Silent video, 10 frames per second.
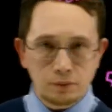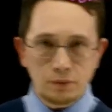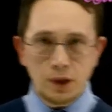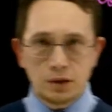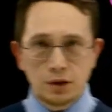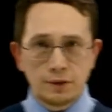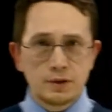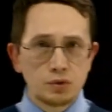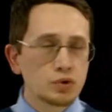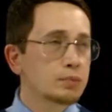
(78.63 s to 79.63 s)

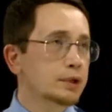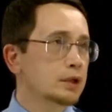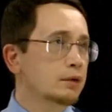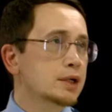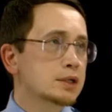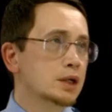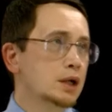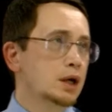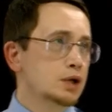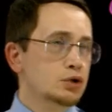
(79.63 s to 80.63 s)
Соответственно, нужно продавать.
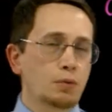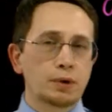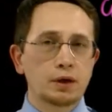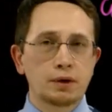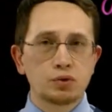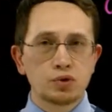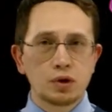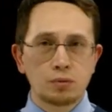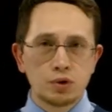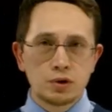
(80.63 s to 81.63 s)
А чтобы продавать, нужно
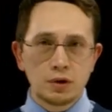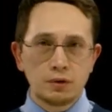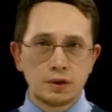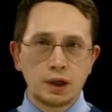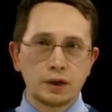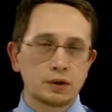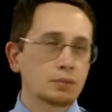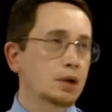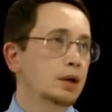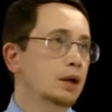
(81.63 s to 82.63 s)
коммуницировать с
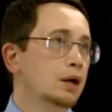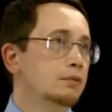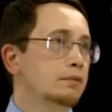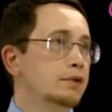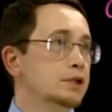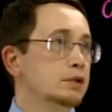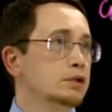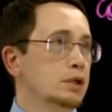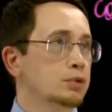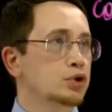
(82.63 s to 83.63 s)
клиентами. Вы
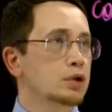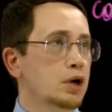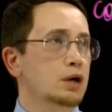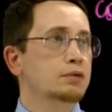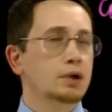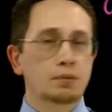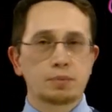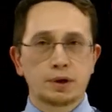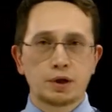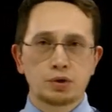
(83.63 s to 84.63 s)
делаете обычно как? Вы там
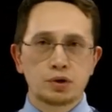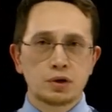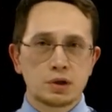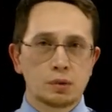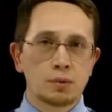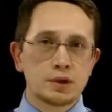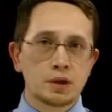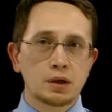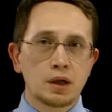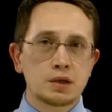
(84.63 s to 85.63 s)
продаете на самом
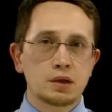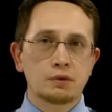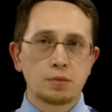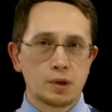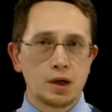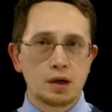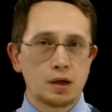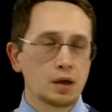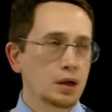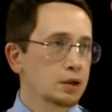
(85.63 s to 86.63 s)
мастер-классе, на
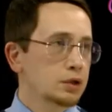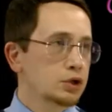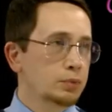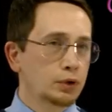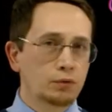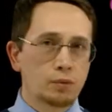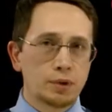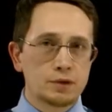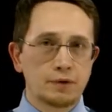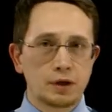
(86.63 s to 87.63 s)
вебинаре, значит, потом вы
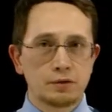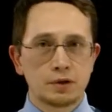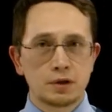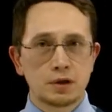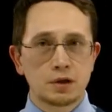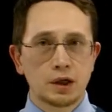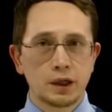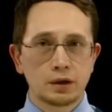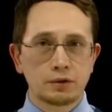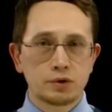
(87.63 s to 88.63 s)
прозваниваете этих
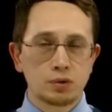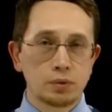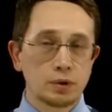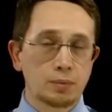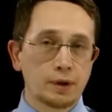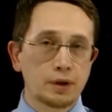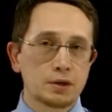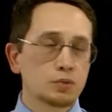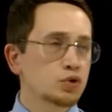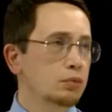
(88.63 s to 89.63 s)
клиентов, чтобы допродать
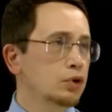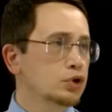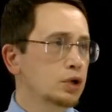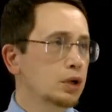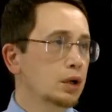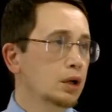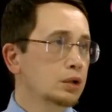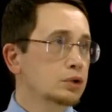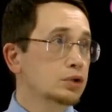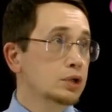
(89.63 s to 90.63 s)
им еще больше.
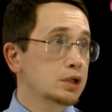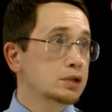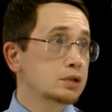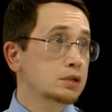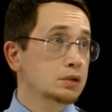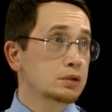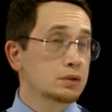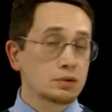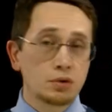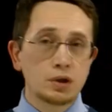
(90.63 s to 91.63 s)
Значит, есть
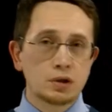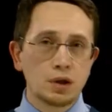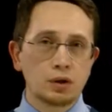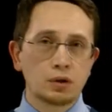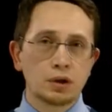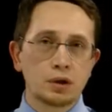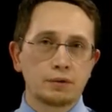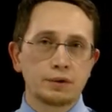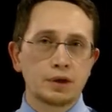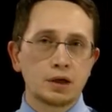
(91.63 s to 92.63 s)
э, и другие технологии, да,
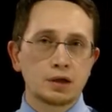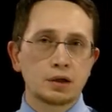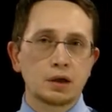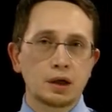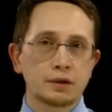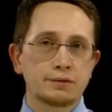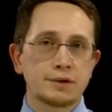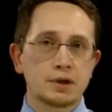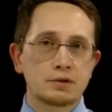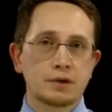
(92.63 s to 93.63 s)
вы до некоторых клиентов
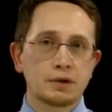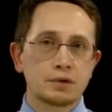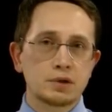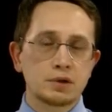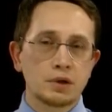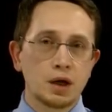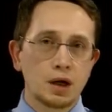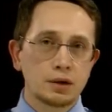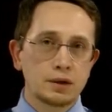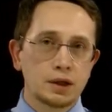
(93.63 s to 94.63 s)
не дозваниваетесь,
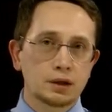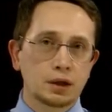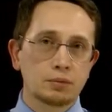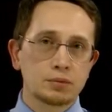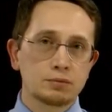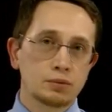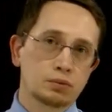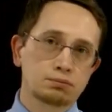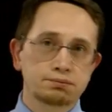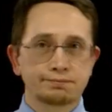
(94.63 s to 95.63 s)
некоторым,
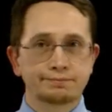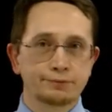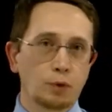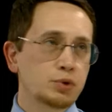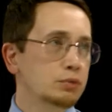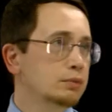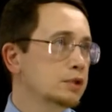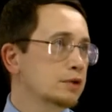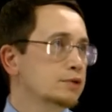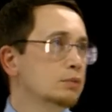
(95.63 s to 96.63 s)
ну, в общем, не
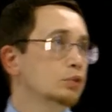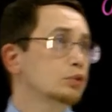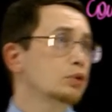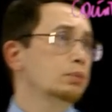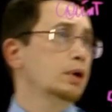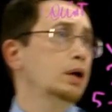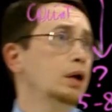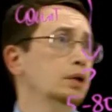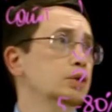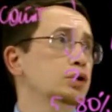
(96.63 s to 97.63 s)
совсем будет удобно.
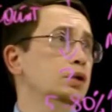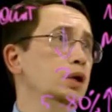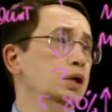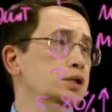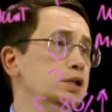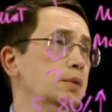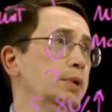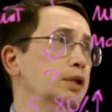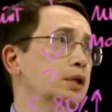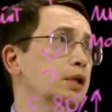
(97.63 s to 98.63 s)
Значит, здесь
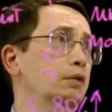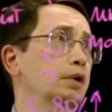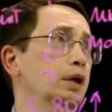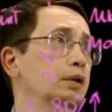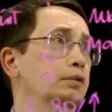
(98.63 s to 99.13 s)
опять-таки, да, вариант.